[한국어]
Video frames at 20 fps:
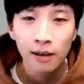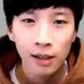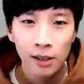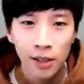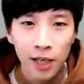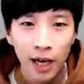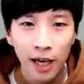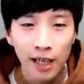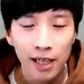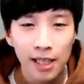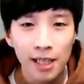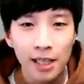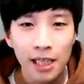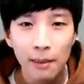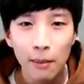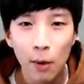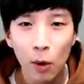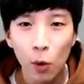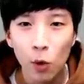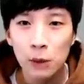그래서 제가
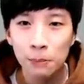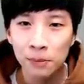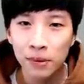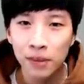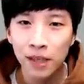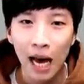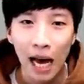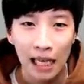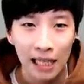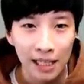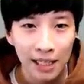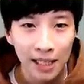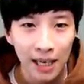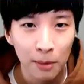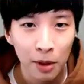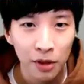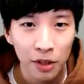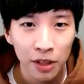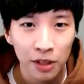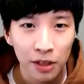진짜 먹고 싶은 게
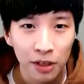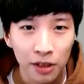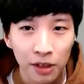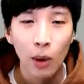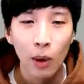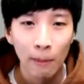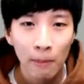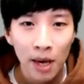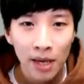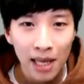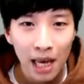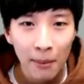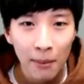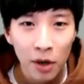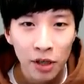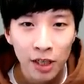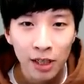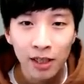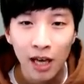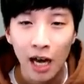아니라면은
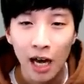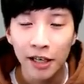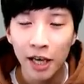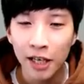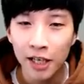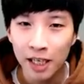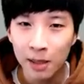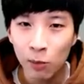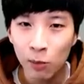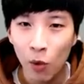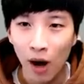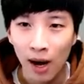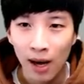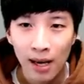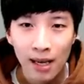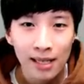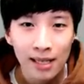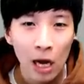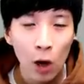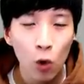웬만하면은 가게 이름과
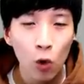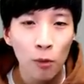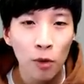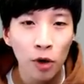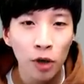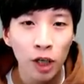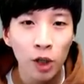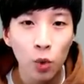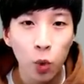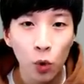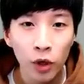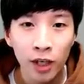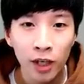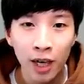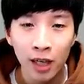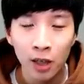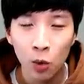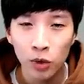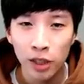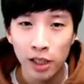상호명이
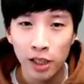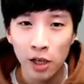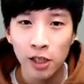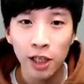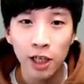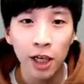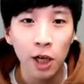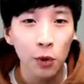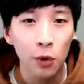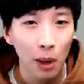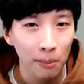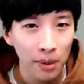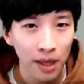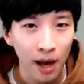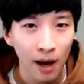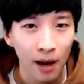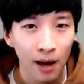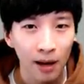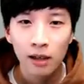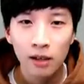동일한 곳에서 시키게
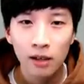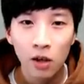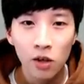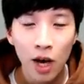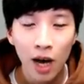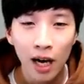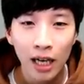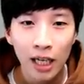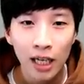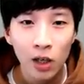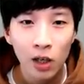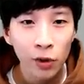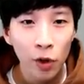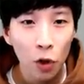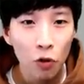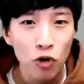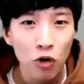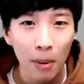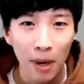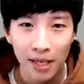됩니다 그러다가 이런
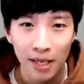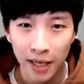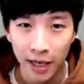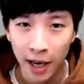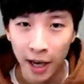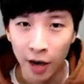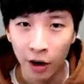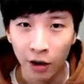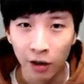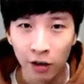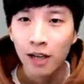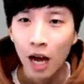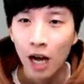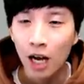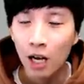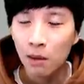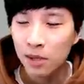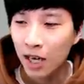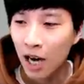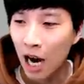경우가 발생해요
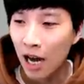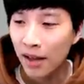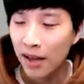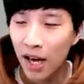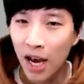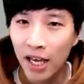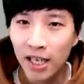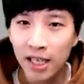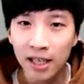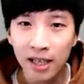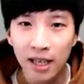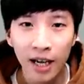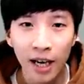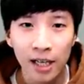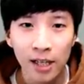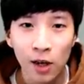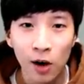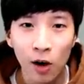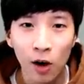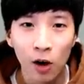가끔씩 하나의
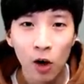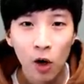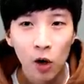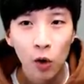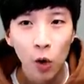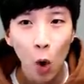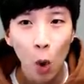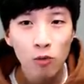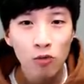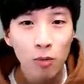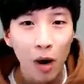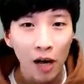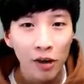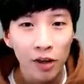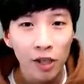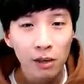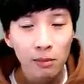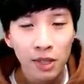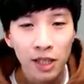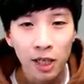식당에서 너무
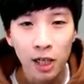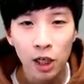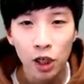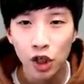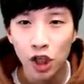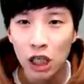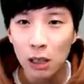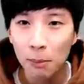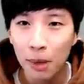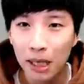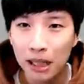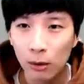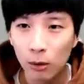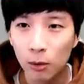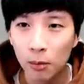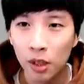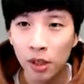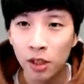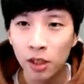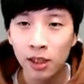많은 음식을 취급하다
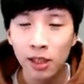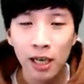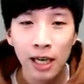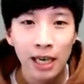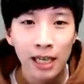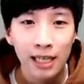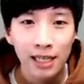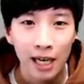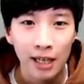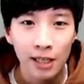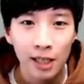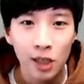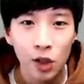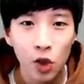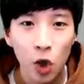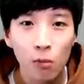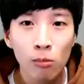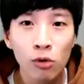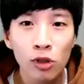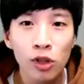보면은 자칫
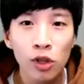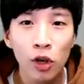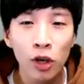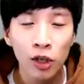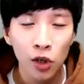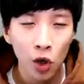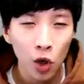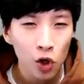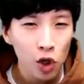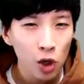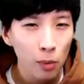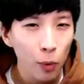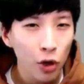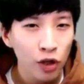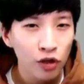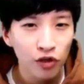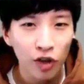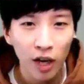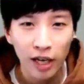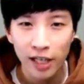전문성이 떨어져
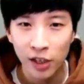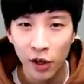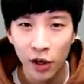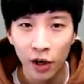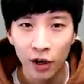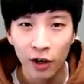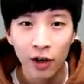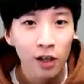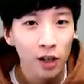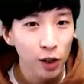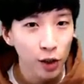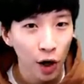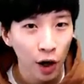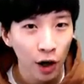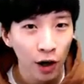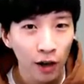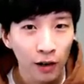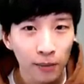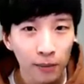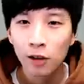보일 수가 있어요
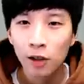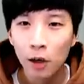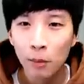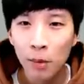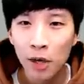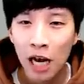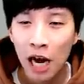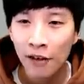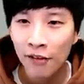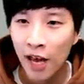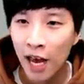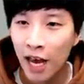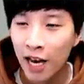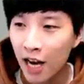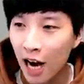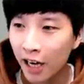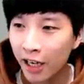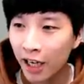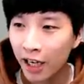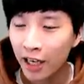그죠? 그러면 하나의
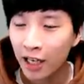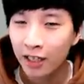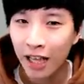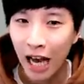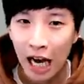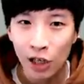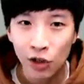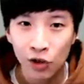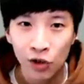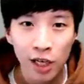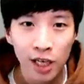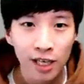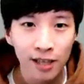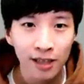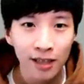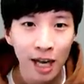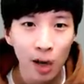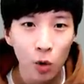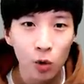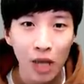가게를 다수의
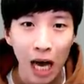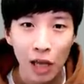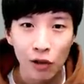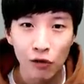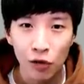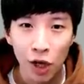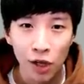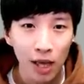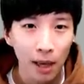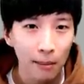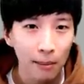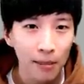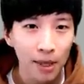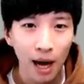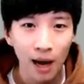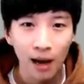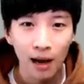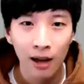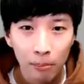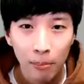식당으로 나누게
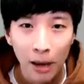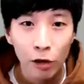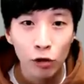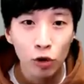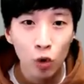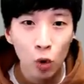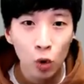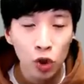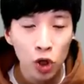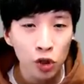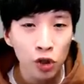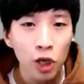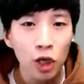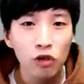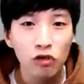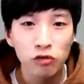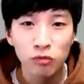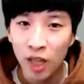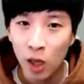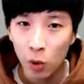됩니다 메뉴도
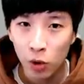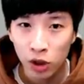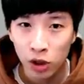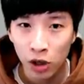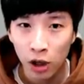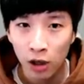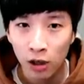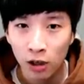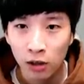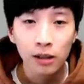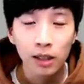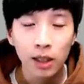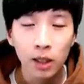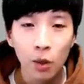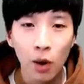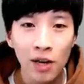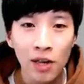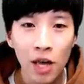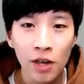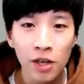철저히 구분해 놓죠
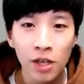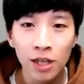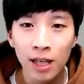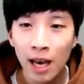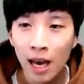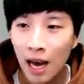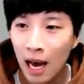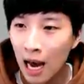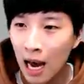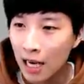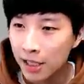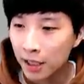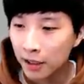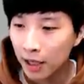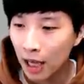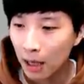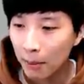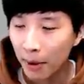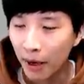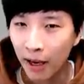그리고 하나는
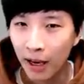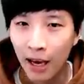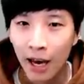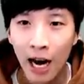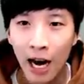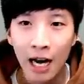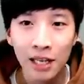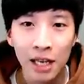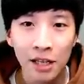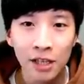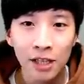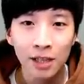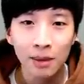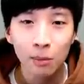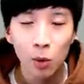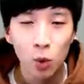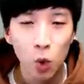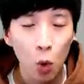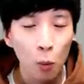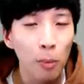한식 탭에
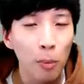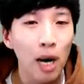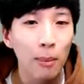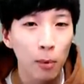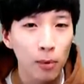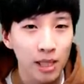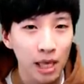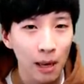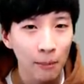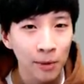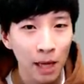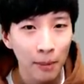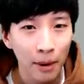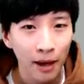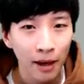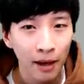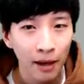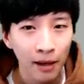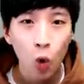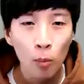하나는 뭐 족발 보쌈
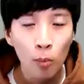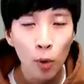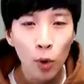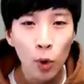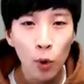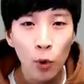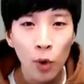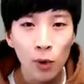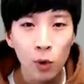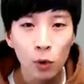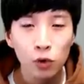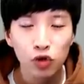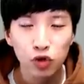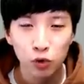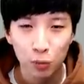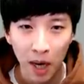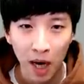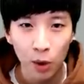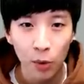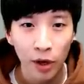탭에 홍보 효과도
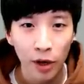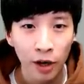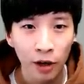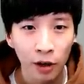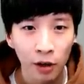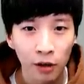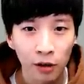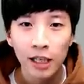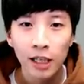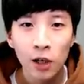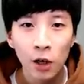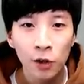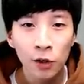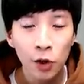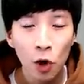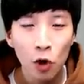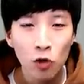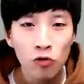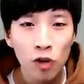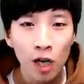두 배가 돼요.
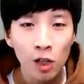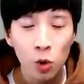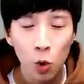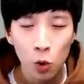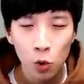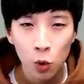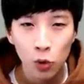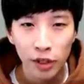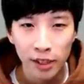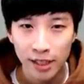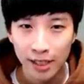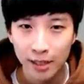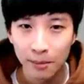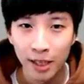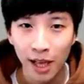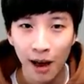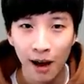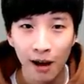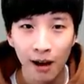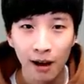이런 경우가 종종
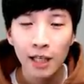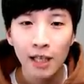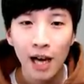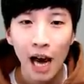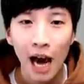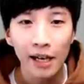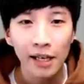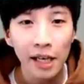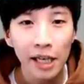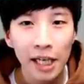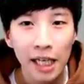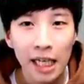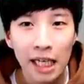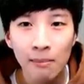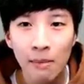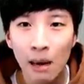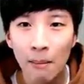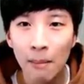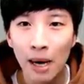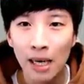있습니다. 이 가게
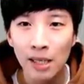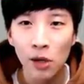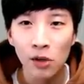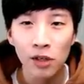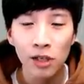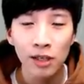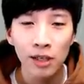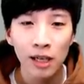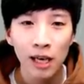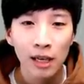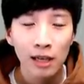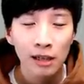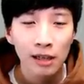이름만 봐서는